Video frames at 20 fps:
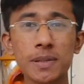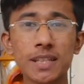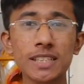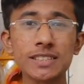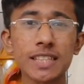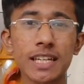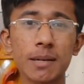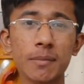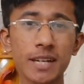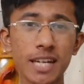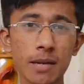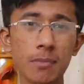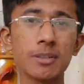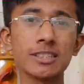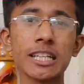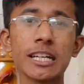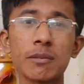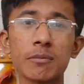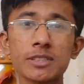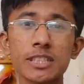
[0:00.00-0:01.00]
पता चला मैंने
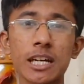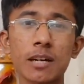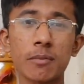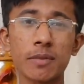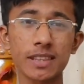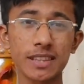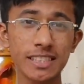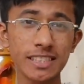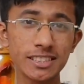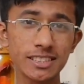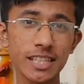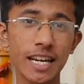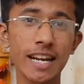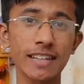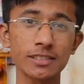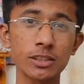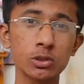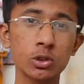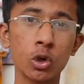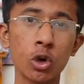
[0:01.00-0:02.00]
मजाक मजाक में तीन चार
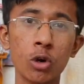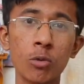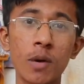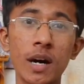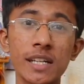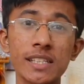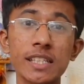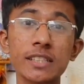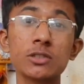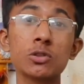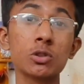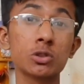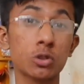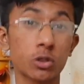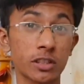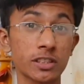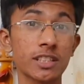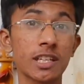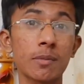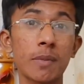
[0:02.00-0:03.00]
ऐसे जोक मार दे जो
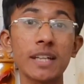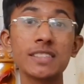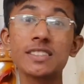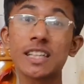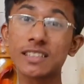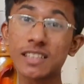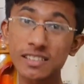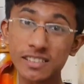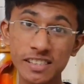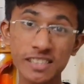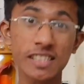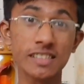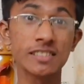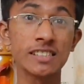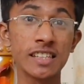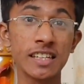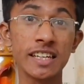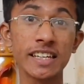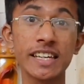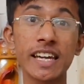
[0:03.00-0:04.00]
जोक इंदर भाई जाते
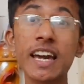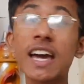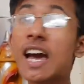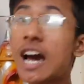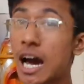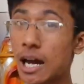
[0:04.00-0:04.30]
सीरियसली लेके